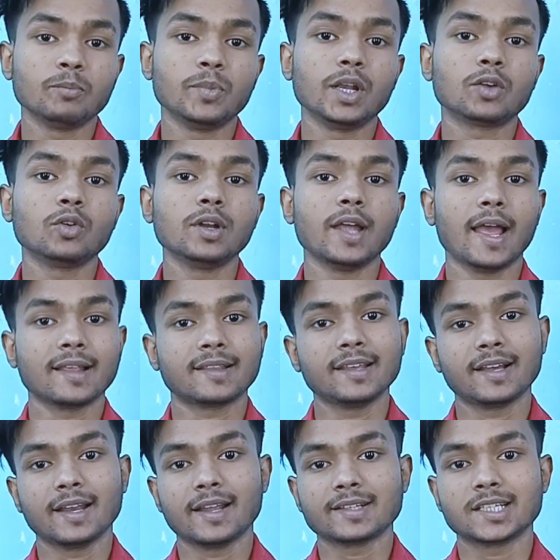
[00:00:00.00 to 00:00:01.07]
बिल्कुल ऐसे
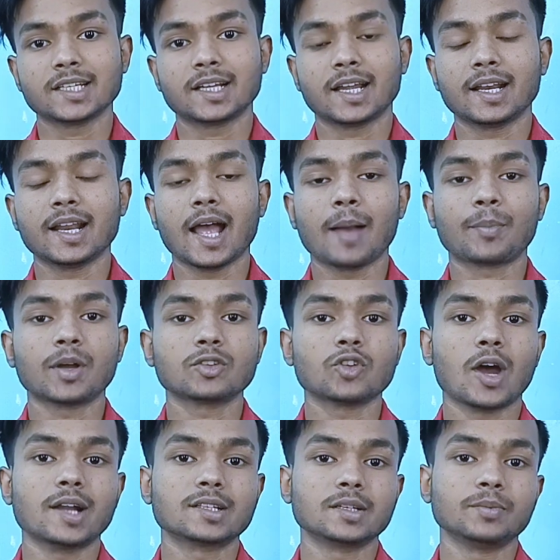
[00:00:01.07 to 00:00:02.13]
ही कनेक्शन करना है आपका
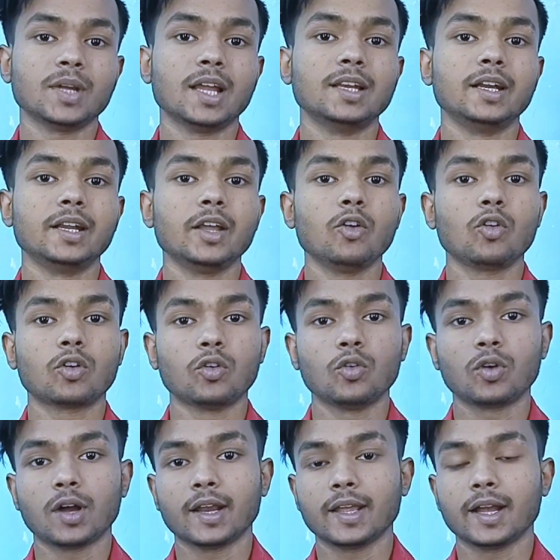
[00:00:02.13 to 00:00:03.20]
जो आर जी बी डी है वो
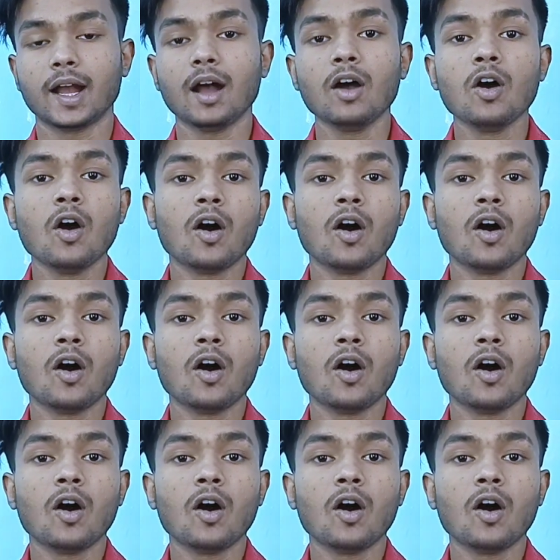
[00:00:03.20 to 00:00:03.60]
ग्लो करेगा